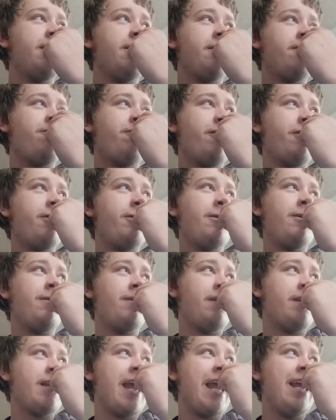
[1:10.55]
Ich würde
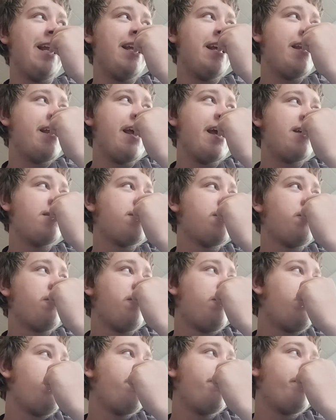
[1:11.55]
ein Alien eher
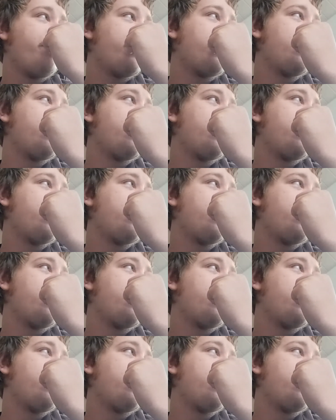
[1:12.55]
so